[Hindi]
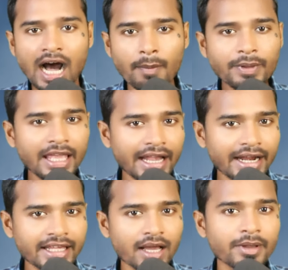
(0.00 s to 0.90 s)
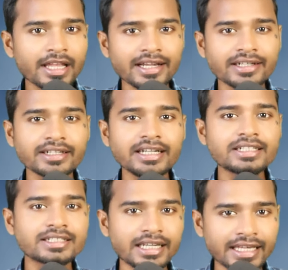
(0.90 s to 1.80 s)
आपके एरिया में
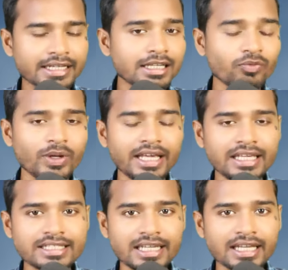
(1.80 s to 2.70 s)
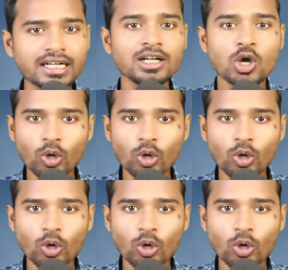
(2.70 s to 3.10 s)
इंटरनेट चलेगा या फिर नहीं चलेगा